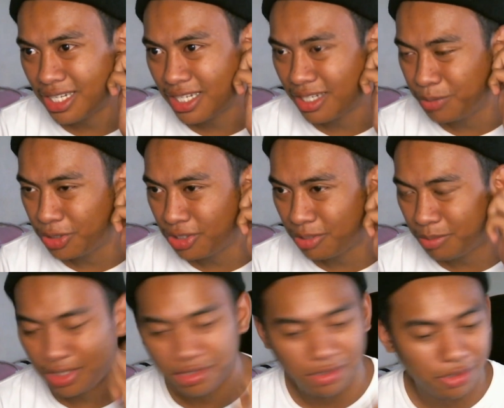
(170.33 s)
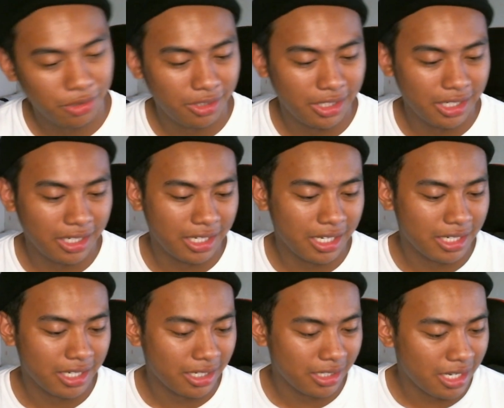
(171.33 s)
music video yun talagang
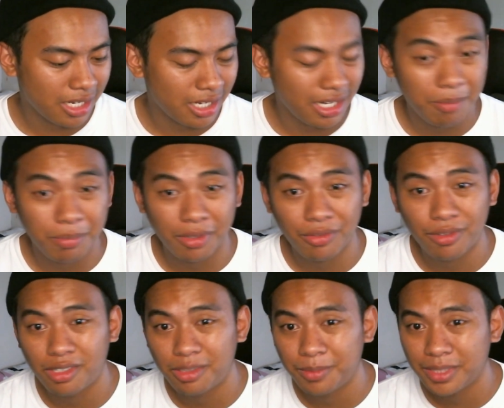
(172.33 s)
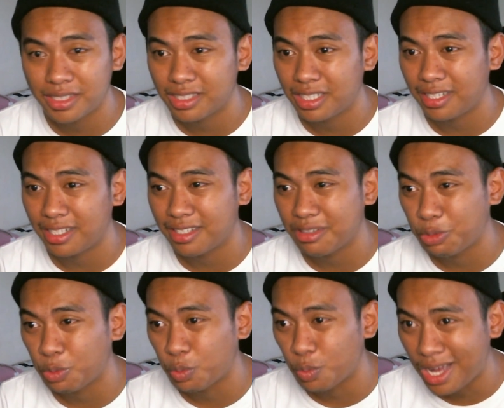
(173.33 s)
nasa live performance like
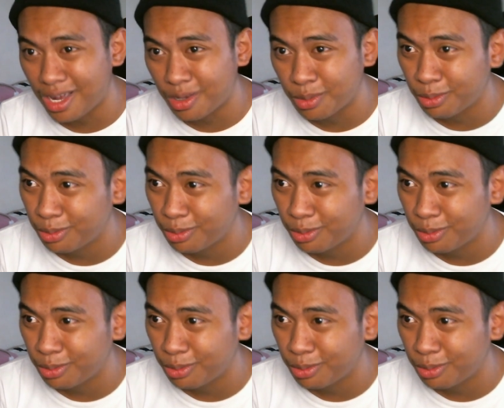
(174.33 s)
ow